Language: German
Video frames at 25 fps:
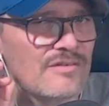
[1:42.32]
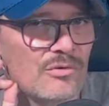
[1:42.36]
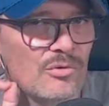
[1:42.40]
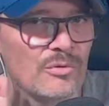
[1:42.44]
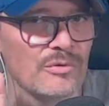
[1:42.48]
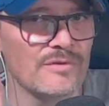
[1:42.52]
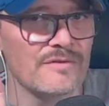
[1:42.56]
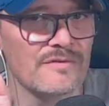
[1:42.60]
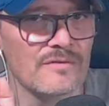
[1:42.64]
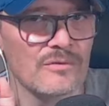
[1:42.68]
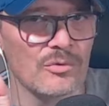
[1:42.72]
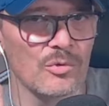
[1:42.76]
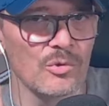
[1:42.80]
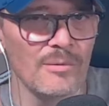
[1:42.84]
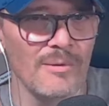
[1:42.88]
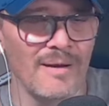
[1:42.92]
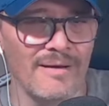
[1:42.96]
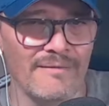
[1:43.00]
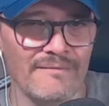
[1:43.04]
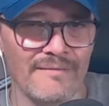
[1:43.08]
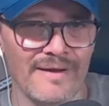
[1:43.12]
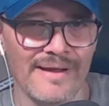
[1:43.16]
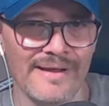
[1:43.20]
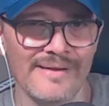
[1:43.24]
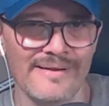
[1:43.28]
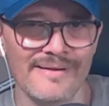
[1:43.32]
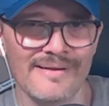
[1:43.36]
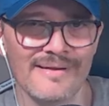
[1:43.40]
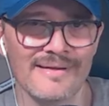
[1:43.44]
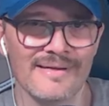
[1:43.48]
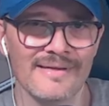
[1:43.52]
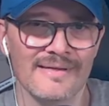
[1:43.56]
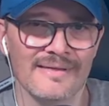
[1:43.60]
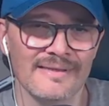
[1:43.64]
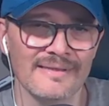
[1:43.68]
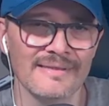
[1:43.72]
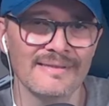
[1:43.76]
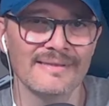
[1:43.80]
kurz drüber, weil
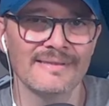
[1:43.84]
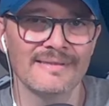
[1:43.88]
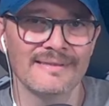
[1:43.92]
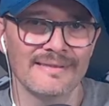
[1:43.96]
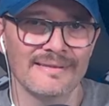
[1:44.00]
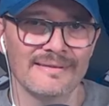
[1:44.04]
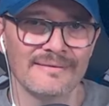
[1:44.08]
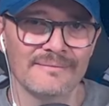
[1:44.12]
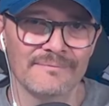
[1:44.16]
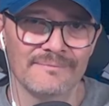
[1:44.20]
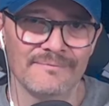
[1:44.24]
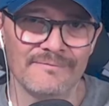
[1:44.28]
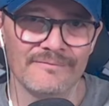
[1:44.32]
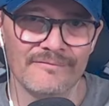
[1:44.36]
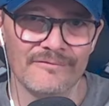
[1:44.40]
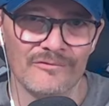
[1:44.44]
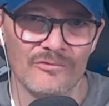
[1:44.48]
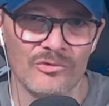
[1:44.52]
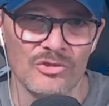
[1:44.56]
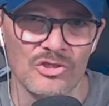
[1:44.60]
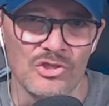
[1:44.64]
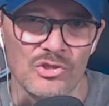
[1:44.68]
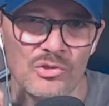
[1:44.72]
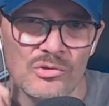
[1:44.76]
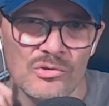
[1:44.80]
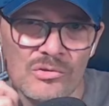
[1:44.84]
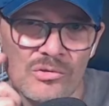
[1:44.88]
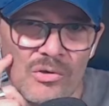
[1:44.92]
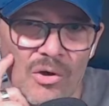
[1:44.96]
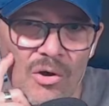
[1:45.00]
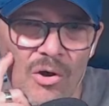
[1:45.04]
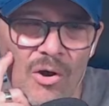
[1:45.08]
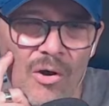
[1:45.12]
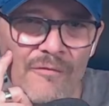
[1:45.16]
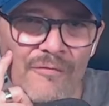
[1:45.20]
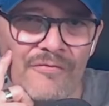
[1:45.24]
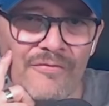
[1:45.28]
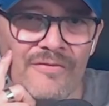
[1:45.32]
wurde schon
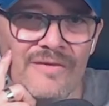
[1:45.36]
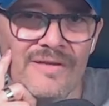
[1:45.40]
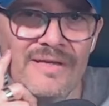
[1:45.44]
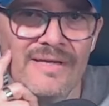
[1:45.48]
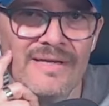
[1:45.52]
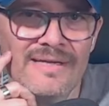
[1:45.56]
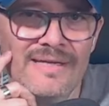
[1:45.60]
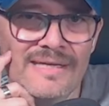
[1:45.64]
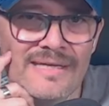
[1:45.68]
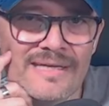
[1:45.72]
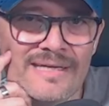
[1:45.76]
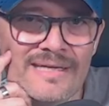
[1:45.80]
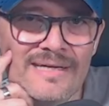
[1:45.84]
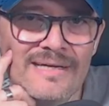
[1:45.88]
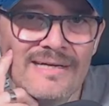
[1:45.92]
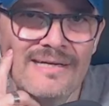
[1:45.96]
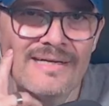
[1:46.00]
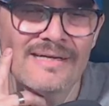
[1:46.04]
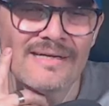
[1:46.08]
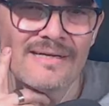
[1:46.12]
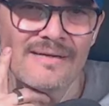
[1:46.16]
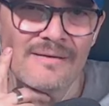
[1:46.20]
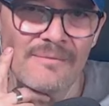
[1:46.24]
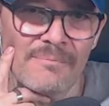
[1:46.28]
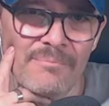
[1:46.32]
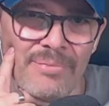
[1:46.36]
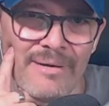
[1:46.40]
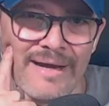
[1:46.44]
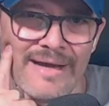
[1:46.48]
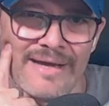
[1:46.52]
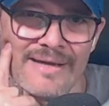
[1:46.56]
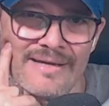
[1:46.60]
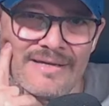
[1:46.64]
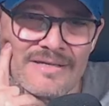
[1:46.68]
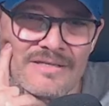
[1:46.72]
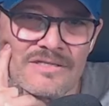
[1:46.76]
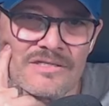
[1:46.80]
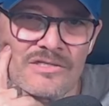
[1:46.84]
oft hier
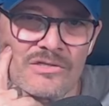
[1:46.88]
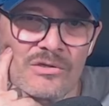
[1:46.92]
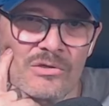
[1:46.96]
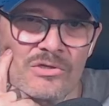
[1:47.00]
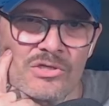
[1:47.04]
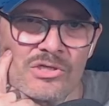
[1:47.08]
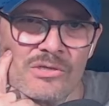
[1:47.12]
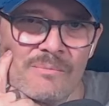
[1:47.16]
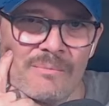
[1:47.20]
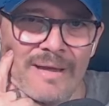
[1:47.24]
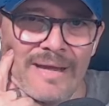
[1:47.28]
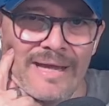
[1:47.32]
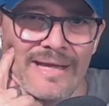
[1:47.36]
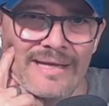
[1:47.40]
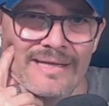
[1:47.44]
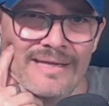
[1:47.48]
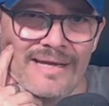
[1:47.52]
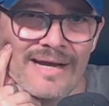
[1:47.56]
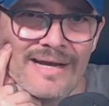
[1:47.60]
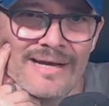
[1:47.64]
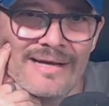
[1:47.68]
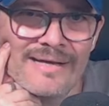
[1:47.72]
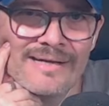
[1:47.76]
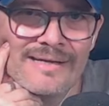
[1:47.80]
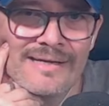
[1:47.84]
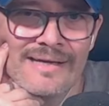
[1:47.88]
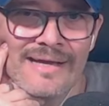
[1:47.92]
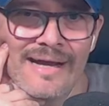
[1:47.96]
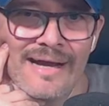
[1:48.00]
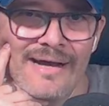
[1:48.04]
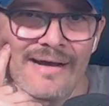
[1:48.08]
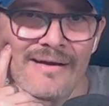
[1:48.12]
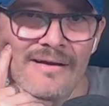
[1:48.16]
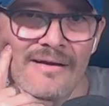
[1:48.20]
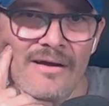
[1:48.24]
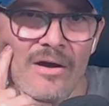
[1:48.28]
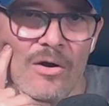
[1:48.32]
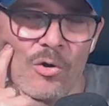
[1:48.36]
bei Social Media,
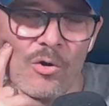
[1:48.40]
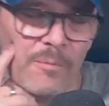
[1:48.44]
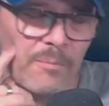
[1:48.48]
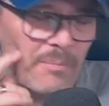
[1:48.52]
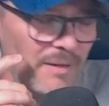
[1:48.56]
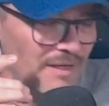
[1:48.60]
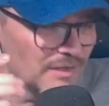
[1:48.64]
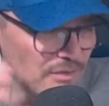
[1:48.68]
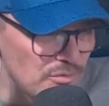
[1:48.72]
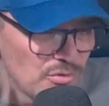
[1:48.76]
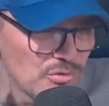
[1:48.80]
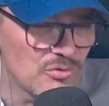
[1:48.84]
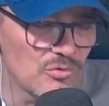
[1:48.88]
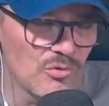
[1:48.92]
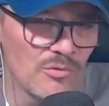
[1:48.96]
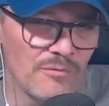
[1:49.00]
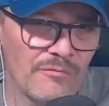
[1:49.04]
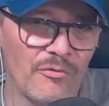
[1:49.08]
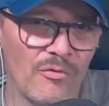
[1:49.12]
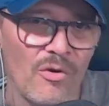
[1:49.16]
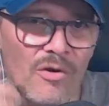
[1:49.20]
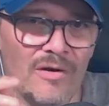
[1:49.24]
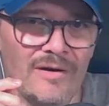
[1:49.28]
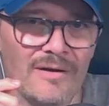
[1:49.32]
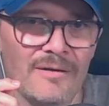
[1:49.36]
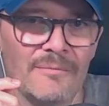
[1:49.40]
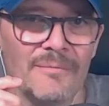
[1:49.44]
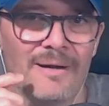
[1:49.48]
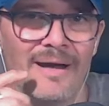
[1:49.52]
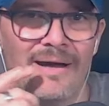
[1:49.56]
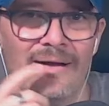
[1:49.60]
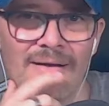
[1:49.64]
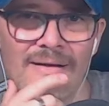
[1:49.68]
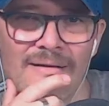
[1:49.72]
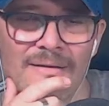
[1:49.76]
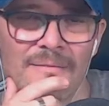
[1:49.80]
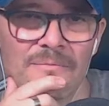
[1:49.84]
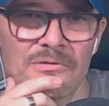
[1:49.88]
ja, auch bei YouTube, wo auch
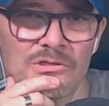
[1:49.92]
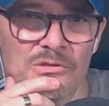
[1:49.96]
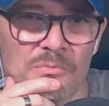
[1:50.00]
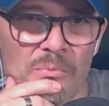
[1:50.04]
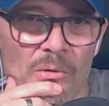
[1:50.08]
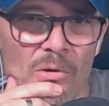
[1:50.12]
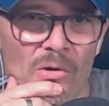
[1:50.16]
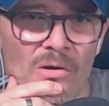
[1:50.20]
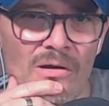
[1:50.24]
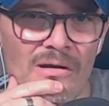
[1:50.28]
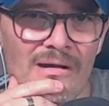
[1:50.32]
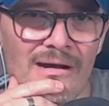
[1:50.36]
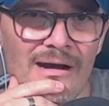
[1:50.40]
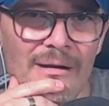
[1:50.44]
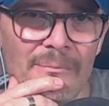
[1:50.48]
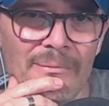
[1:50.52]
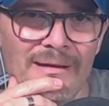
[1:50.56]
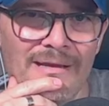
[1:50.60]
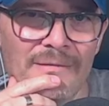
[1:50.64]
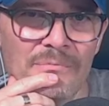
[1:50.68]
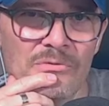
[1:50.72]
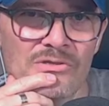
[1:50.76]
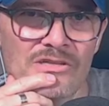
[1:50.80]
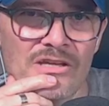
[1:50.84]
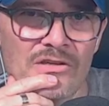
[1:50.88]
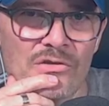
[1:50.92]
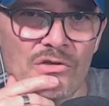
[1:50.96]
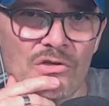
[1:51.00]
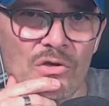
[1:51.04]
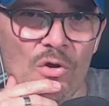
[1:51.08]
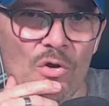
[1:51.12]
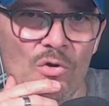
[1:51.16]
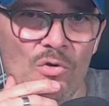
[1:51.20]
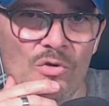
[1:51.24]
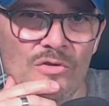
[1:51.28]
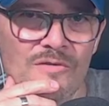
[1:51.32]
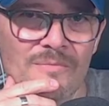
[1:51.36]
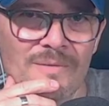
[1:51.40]
immer, äh, besprochen. Aber ich muss natürlich
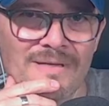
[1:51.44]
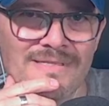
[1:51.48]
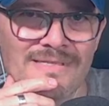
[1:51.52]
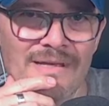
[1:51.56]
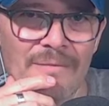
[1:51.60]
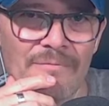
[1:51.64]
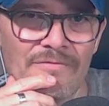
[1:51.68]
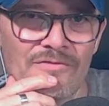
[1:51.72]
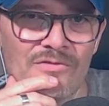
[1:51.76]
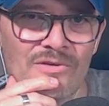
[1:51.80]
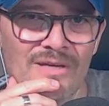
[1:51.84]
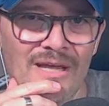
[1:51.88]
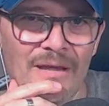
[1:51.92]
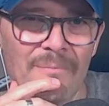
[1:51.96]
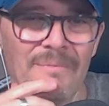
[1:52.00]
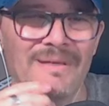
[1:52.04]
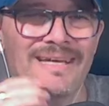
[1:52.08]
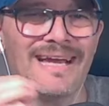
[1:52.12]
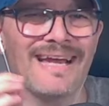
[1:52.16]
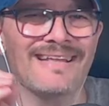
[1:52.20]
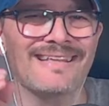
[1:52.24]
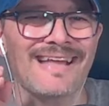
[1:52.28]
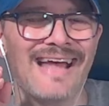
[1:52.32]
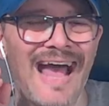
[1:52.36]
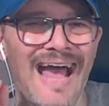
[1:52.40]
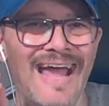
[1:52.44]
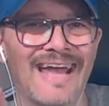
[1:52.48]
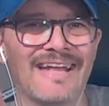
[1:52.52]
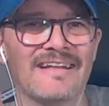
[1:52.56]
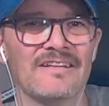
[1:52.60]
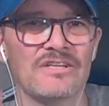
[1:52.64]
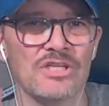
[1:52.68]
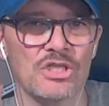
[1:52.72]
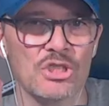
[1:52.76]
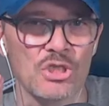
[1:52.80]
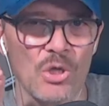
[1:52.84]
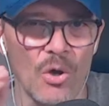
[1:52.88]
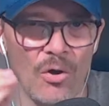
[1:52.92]
auch kurz meinen Senf zugeben. Ich hatte einen
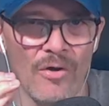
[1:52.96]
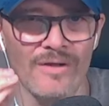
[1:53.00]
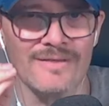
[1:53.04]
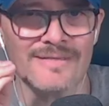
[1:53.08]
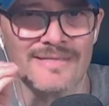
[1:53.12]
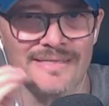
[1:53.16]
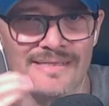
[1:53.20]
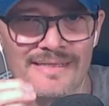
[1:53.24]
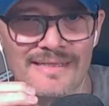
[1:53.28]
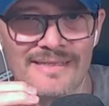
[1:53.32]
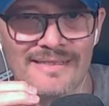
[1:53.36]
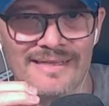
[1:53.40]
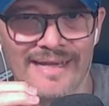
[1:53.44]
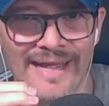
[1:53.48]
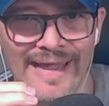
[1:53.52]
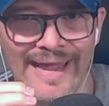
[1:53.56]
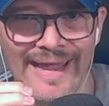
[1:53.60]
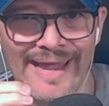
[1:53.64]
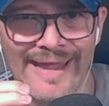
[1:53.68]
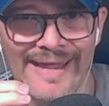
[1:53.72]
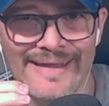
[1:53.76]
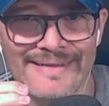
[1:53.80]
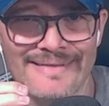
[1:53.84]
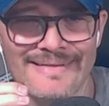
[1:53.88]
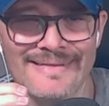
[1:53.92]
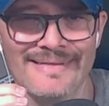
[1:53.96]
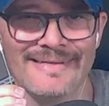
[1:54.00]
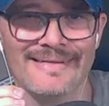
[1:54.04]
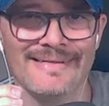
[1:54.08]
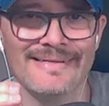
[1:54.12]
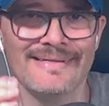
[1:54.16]
Shorts gedreht,